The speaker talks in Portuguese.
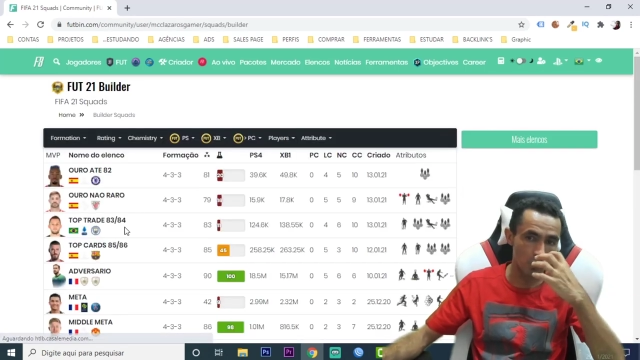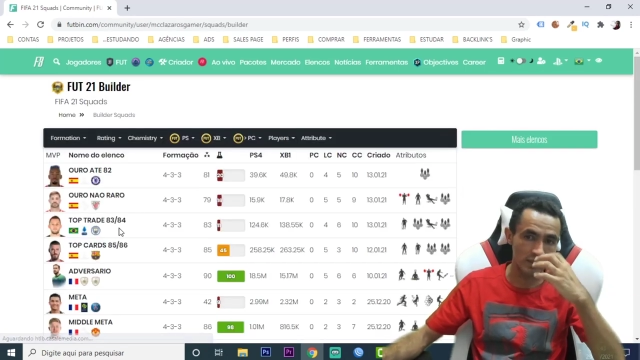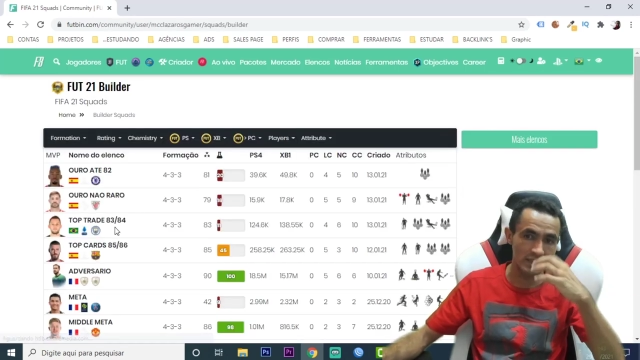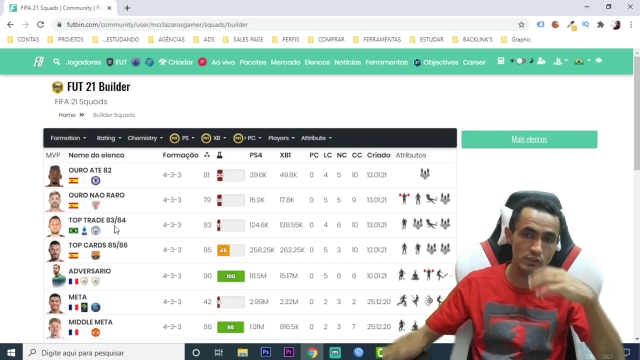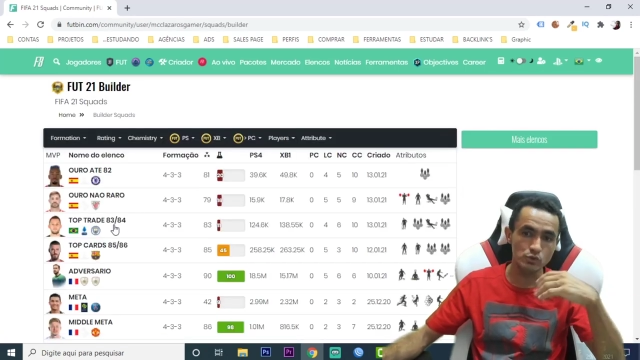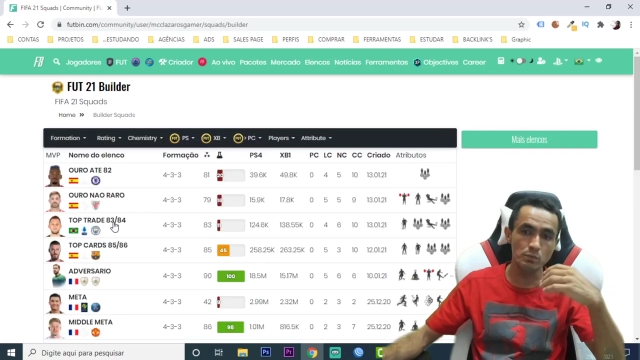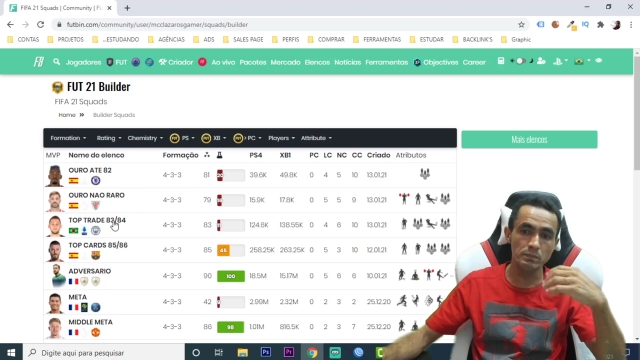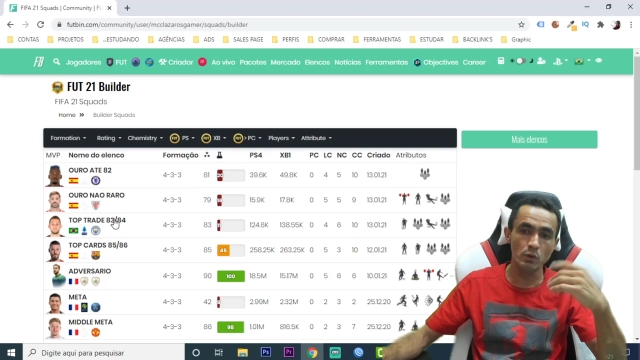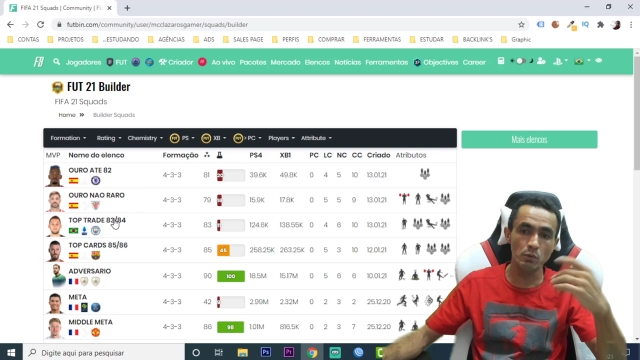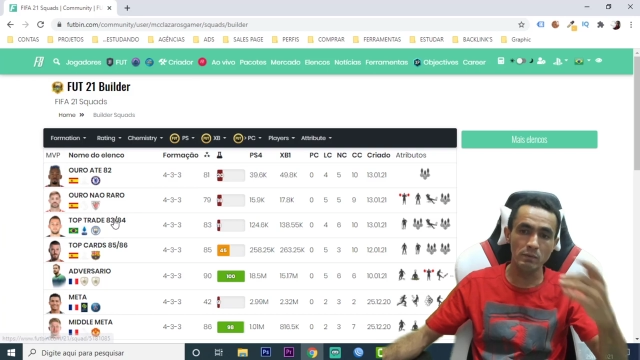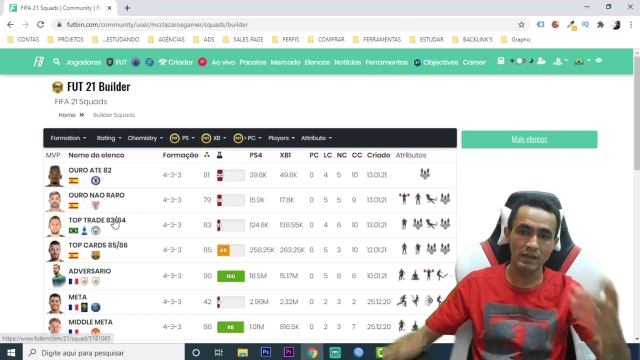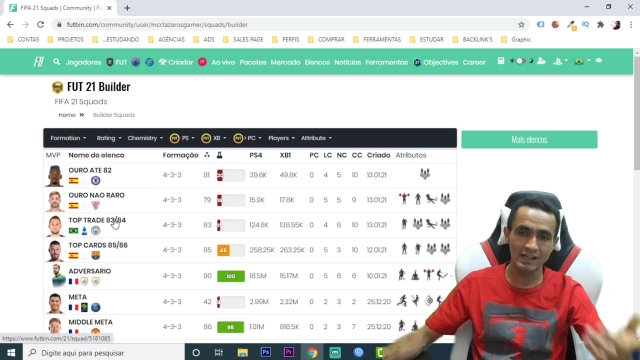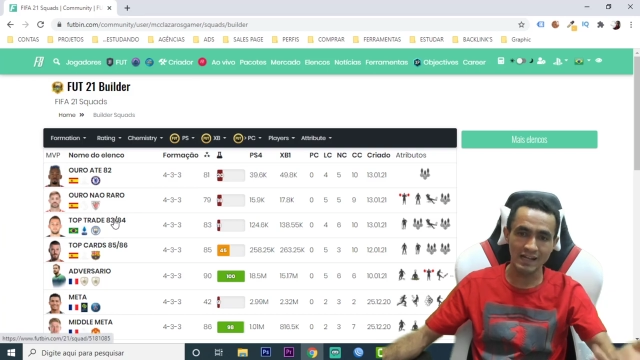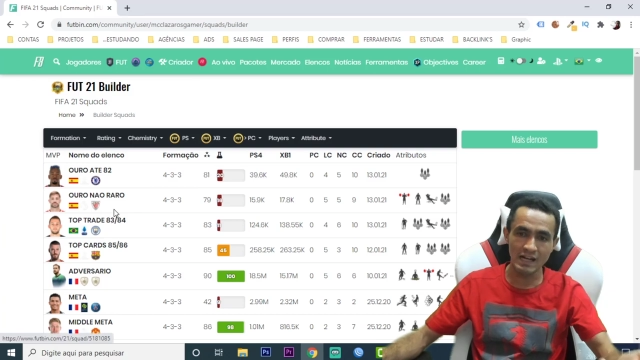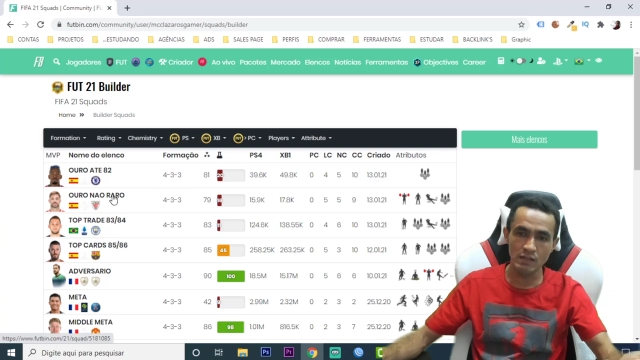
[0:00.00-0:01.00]
o que subiu o
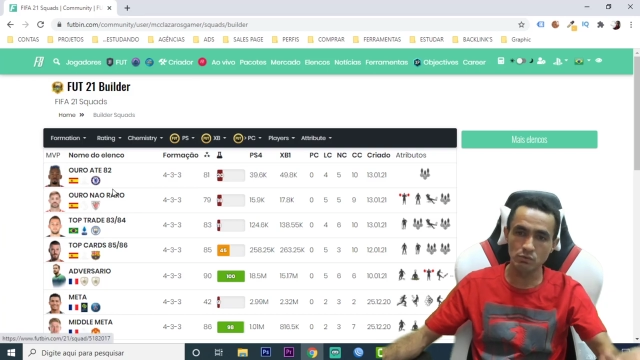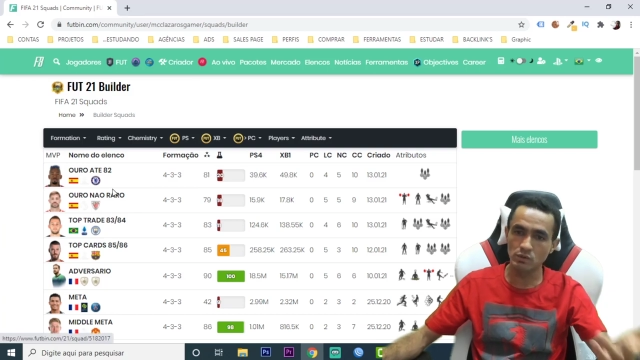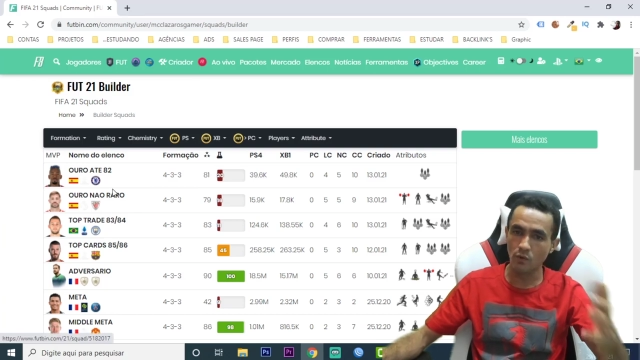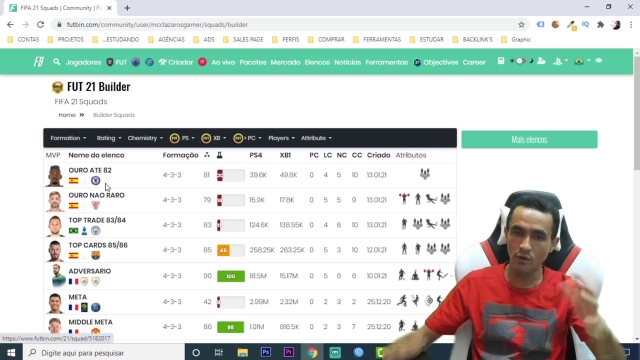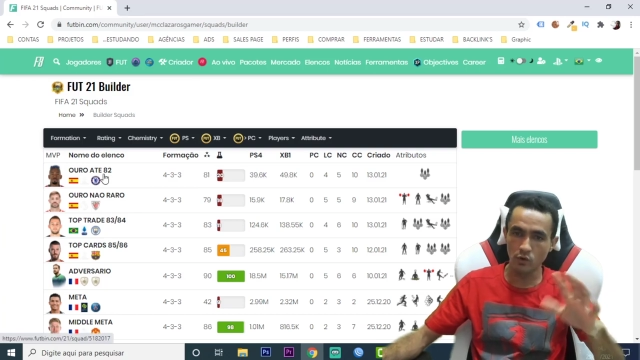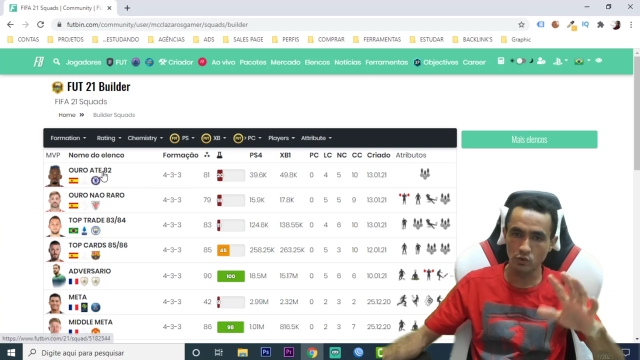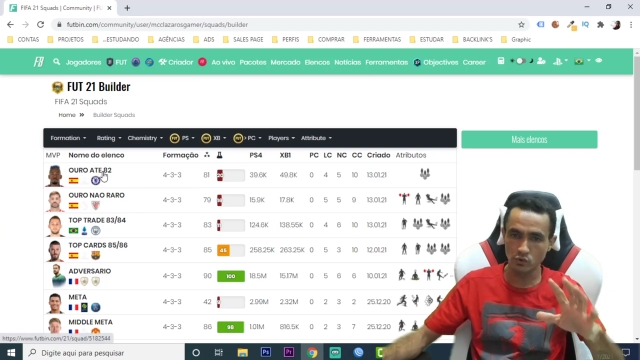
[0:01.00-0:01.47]
mercado, não é o